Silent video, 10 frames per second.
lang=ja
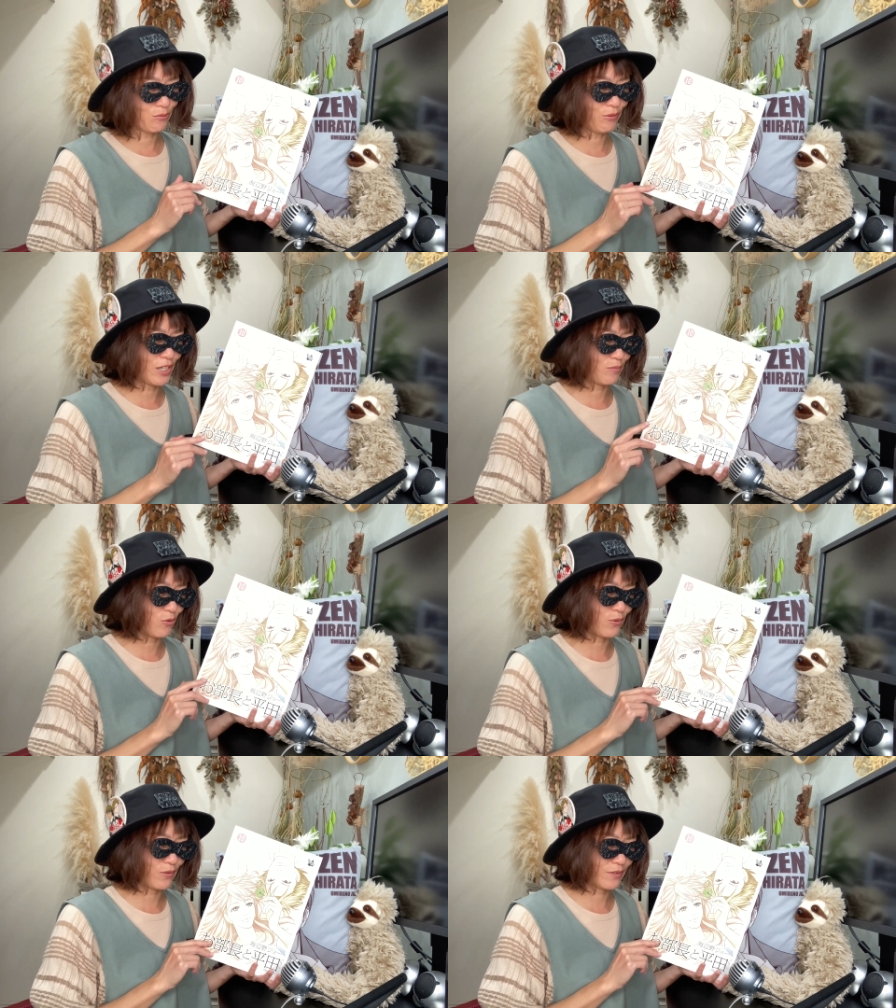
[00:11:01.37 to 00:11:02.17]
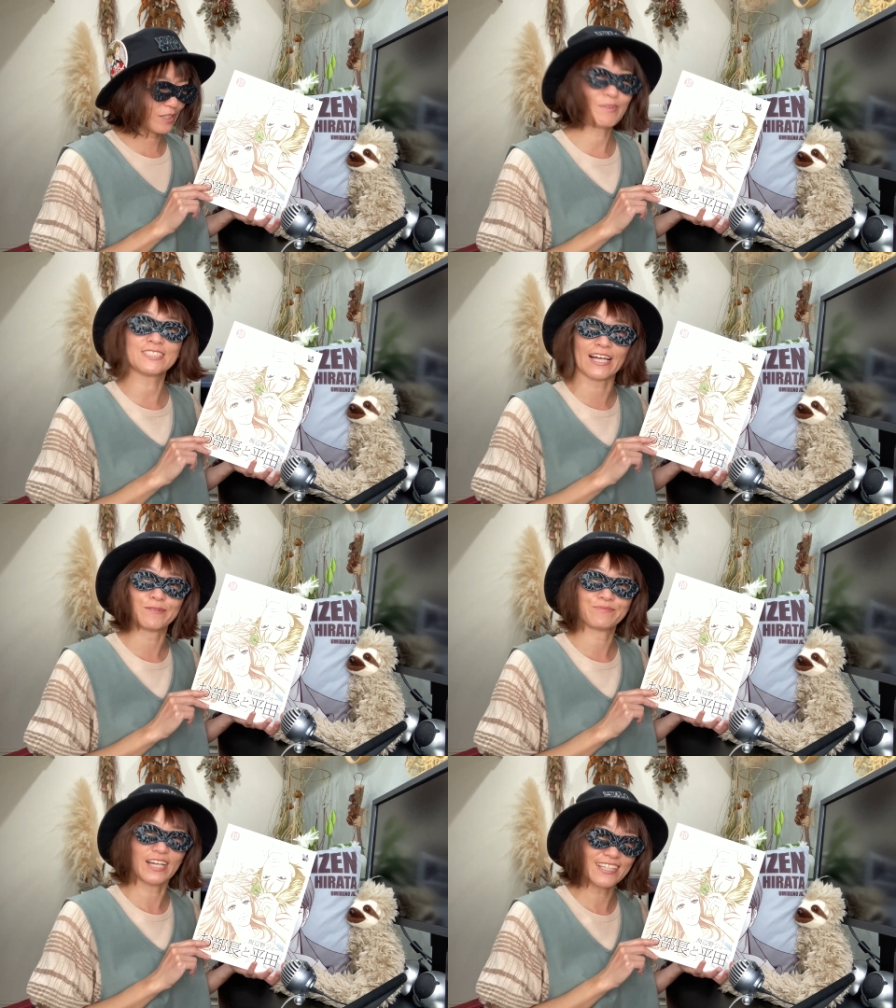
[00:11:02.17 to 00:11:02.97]
オファーも来ました。
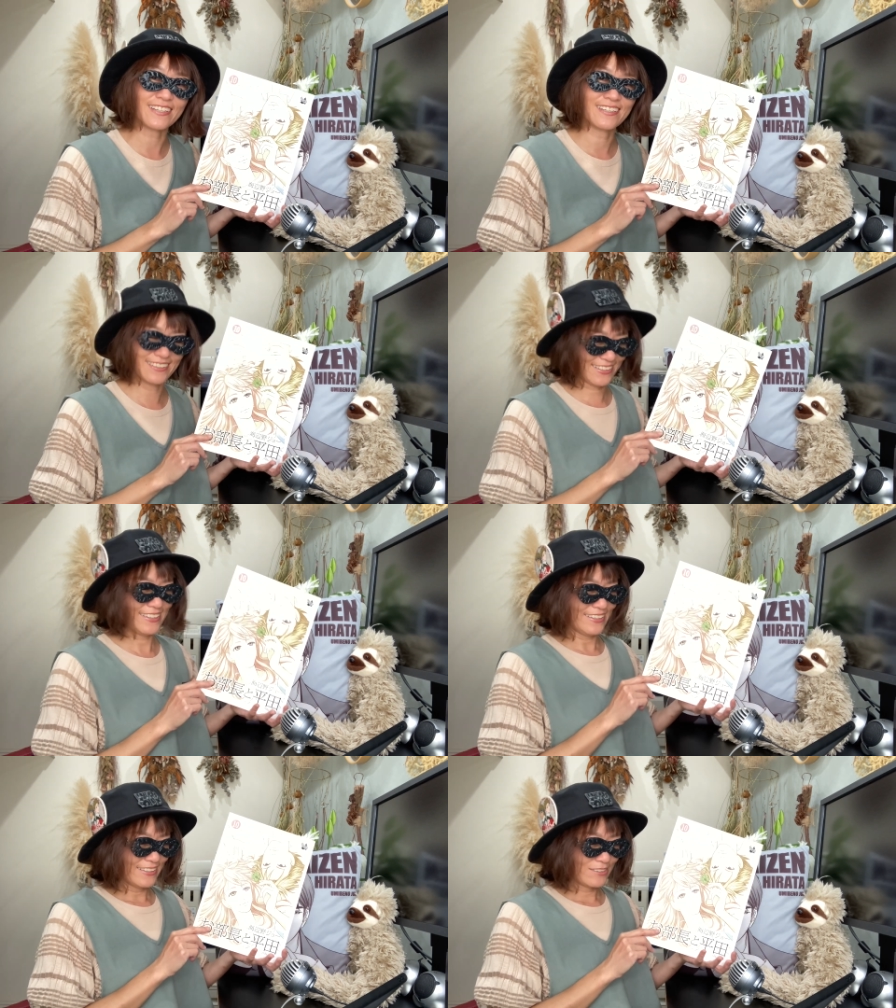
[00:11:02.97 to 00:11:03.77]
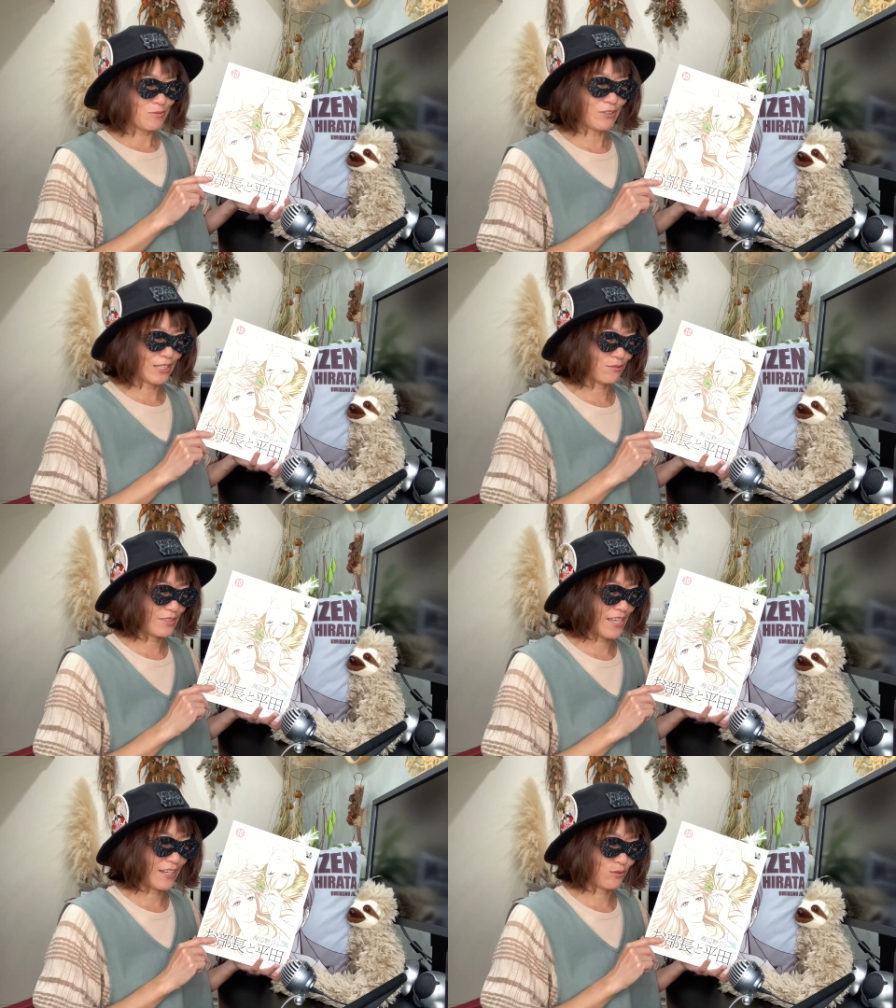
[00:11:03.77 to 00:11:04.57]
はい。でもあの
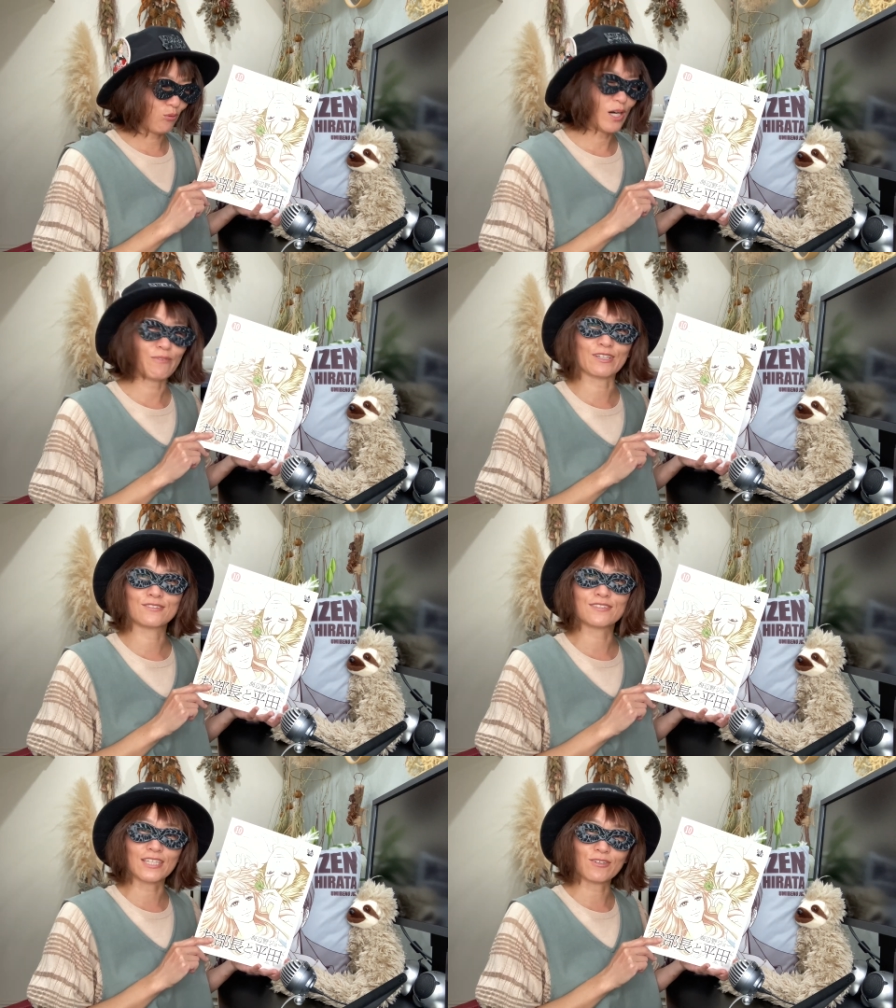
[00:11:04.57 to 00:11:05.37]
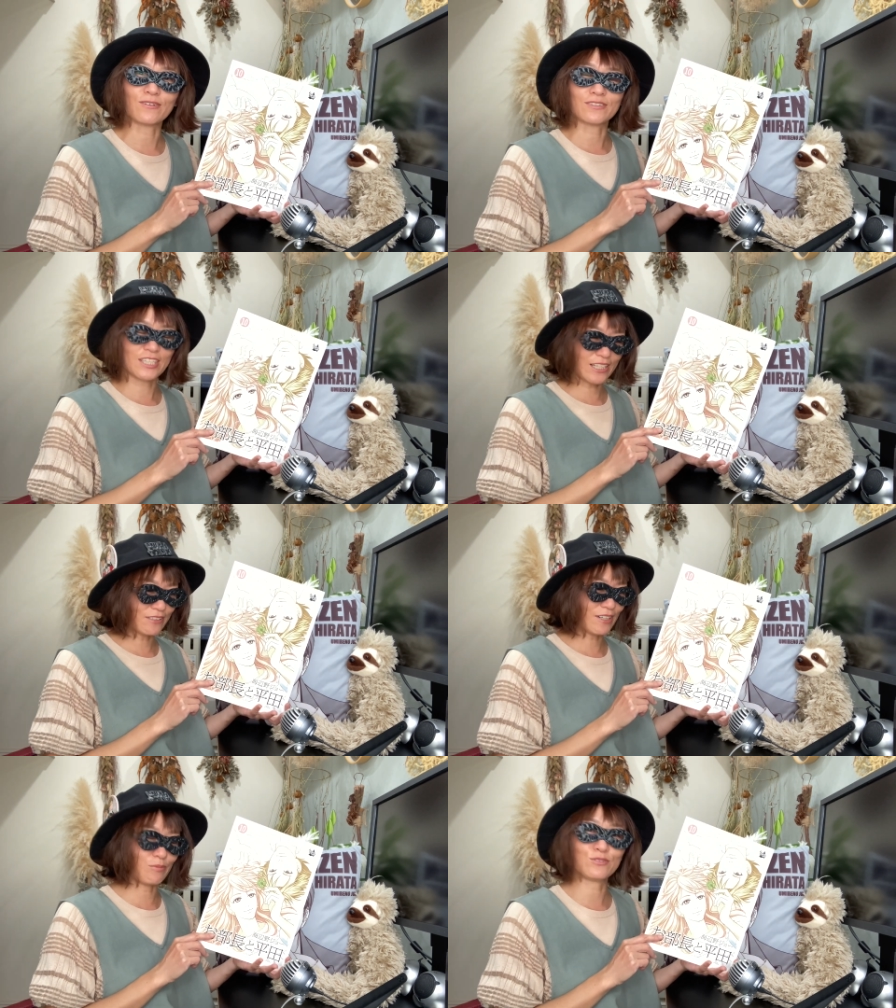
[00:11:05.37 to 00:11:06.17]
ね、あのオファーは来るけど、企
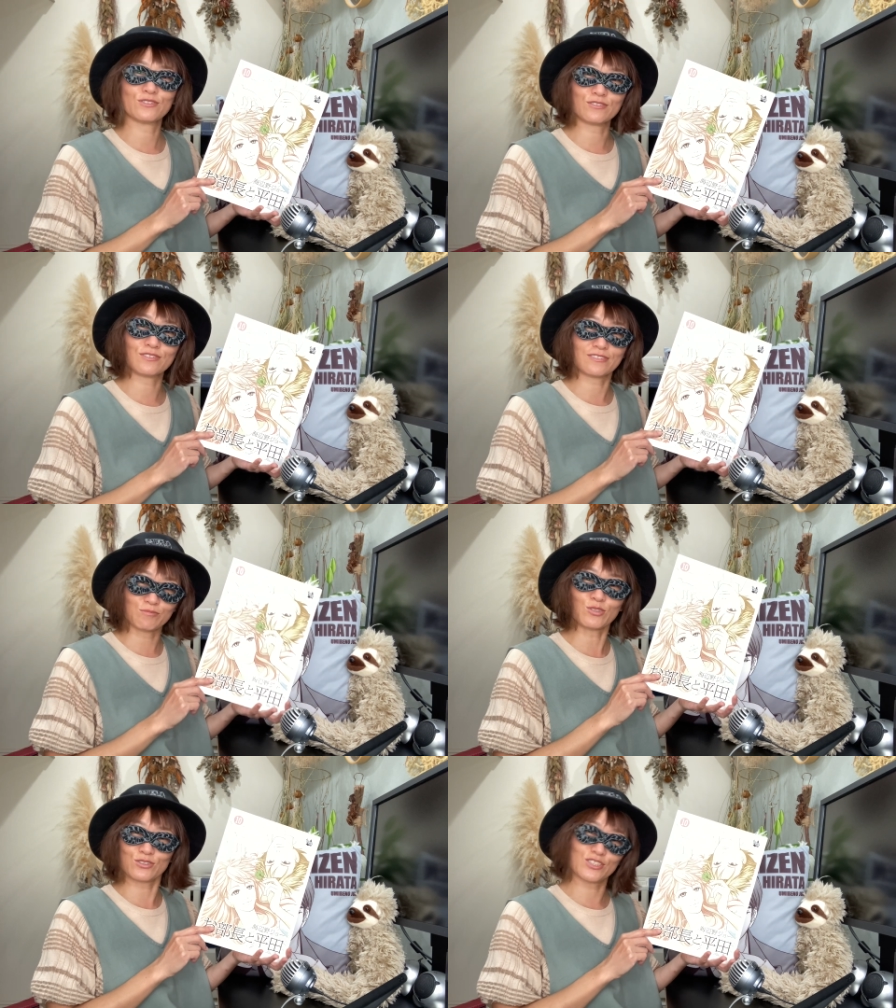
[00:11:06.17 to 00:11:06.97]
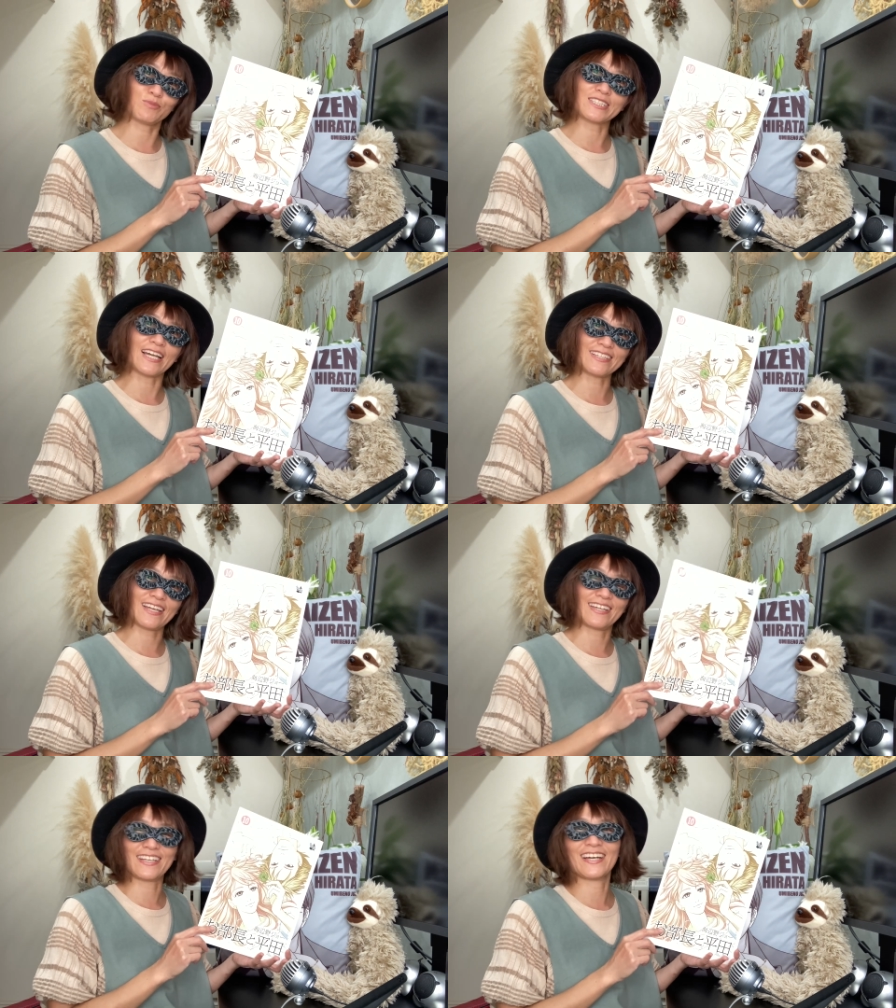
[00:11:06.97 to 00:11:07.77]
画はボツ、ボツるみたい
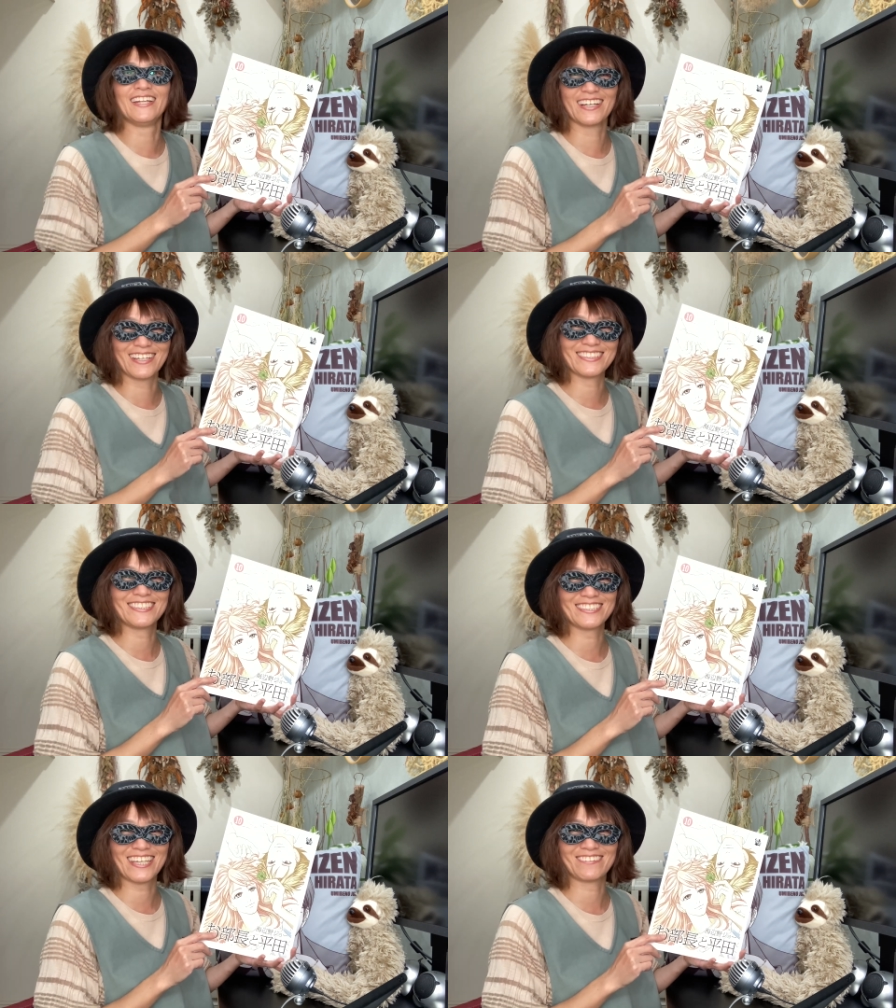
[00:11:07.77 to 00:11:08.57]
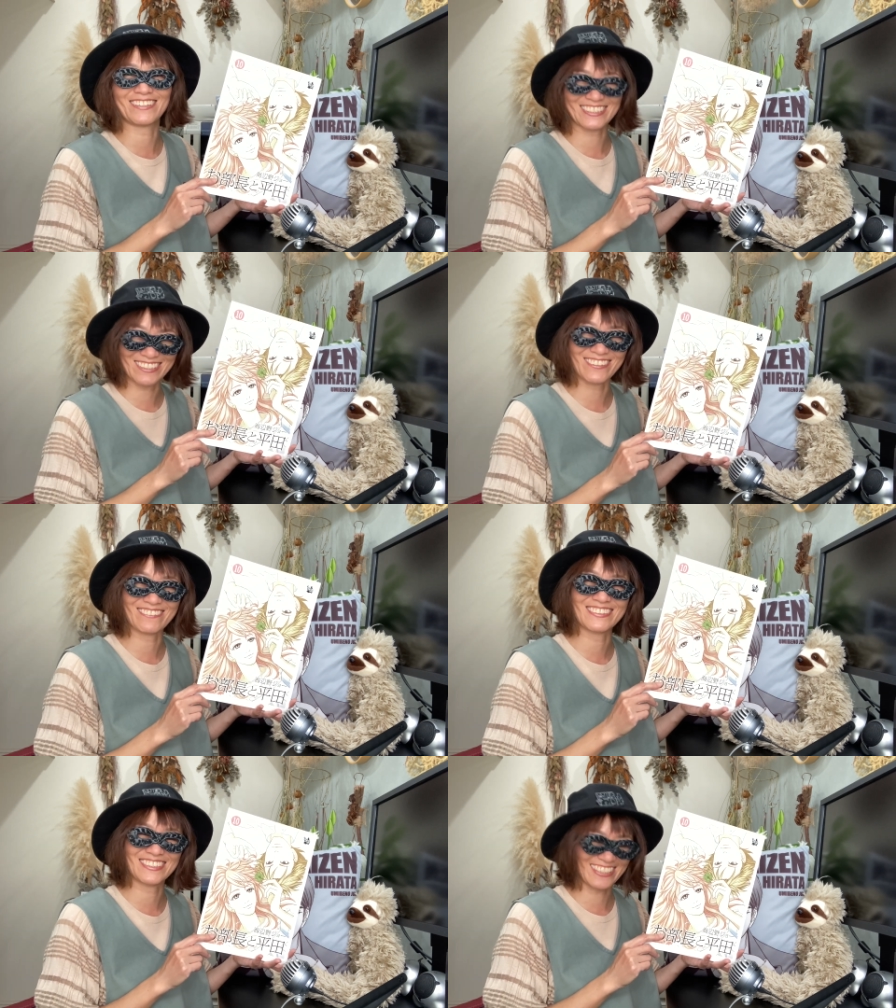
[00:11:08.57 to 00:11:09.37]
で、なかなか実現はしており
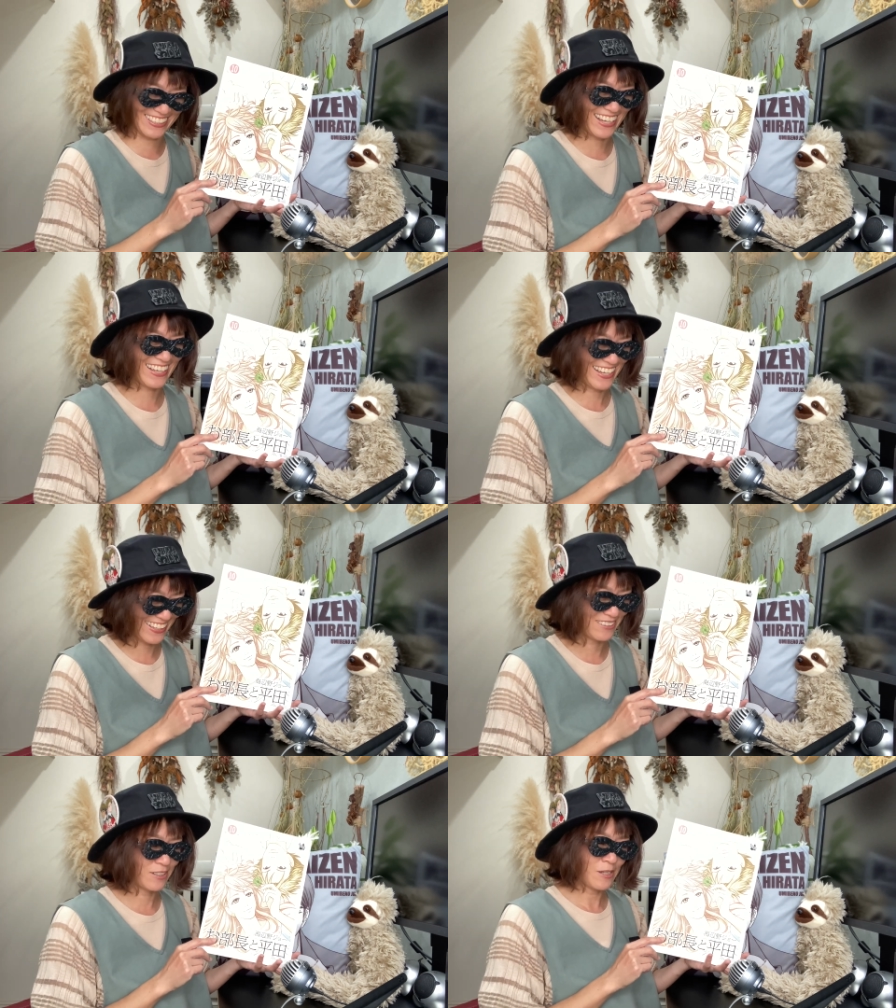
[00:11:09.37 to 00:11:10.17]
ませんが、はい。